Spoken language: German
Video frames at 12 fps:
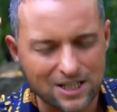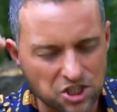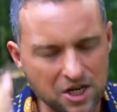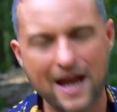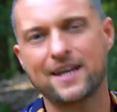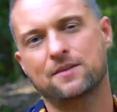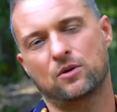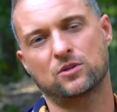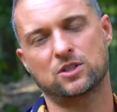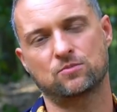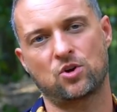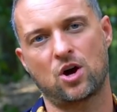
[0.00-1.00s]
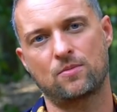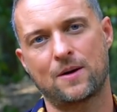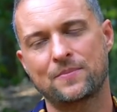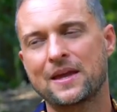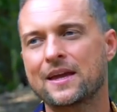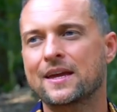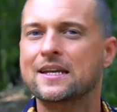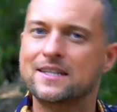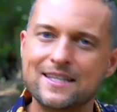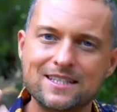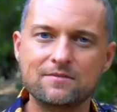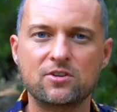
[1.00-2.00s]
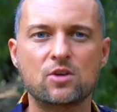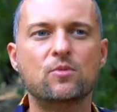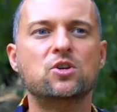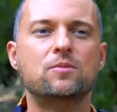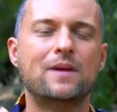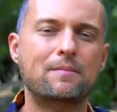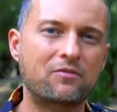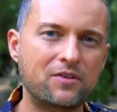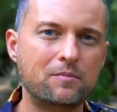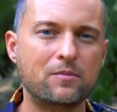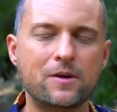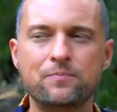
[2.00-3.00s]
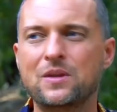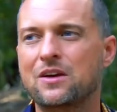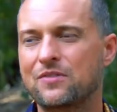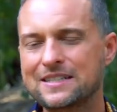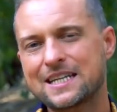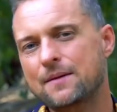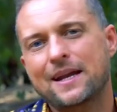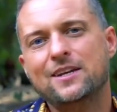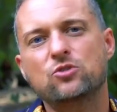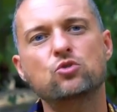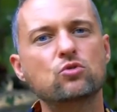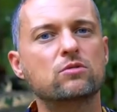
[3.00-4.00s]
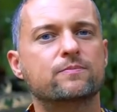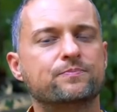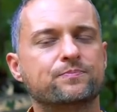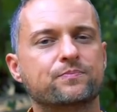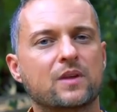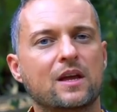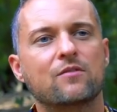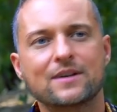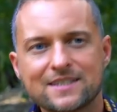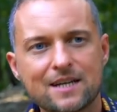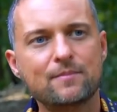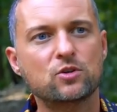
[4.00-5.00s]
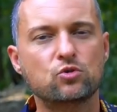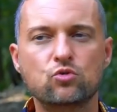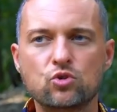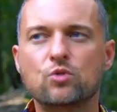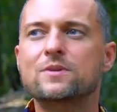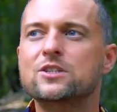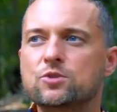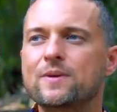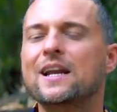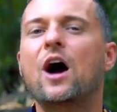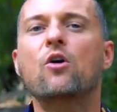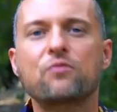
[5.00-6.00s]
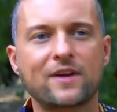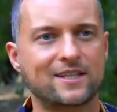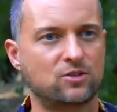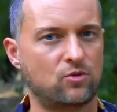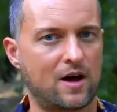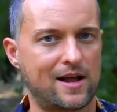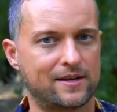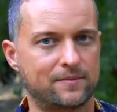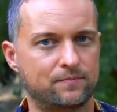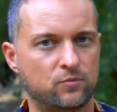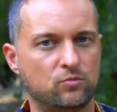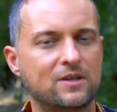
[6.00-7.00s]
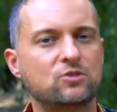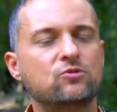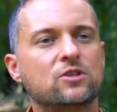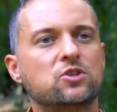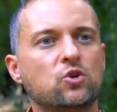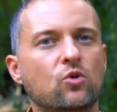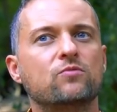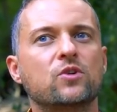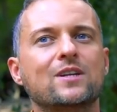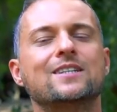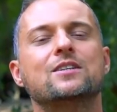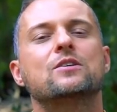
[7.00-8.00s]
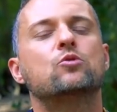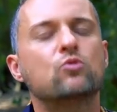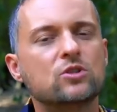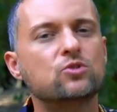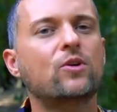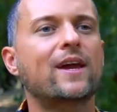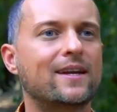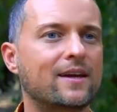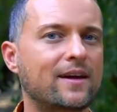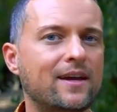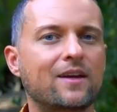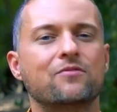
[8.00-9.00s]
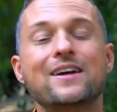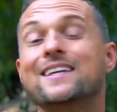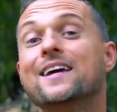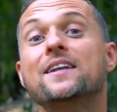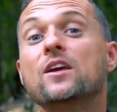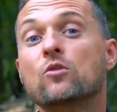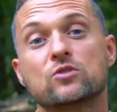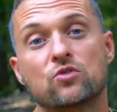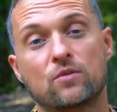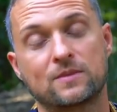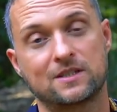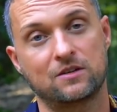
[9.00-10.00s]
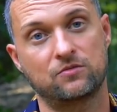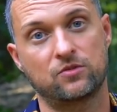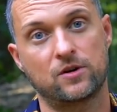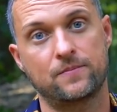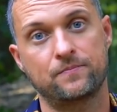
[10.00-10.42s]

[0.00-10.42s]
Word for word: entscheidend bei uns im Körper. In diesem Video möchte ich mich einmal widmen, was kann man eigentlich tun? Was kann man tun, um diesen Spiegel aufrechtzuerhalten? Um das Glutathion wirklich gut zu regenerieren? Welche Ernährungsform ist sinnvoll?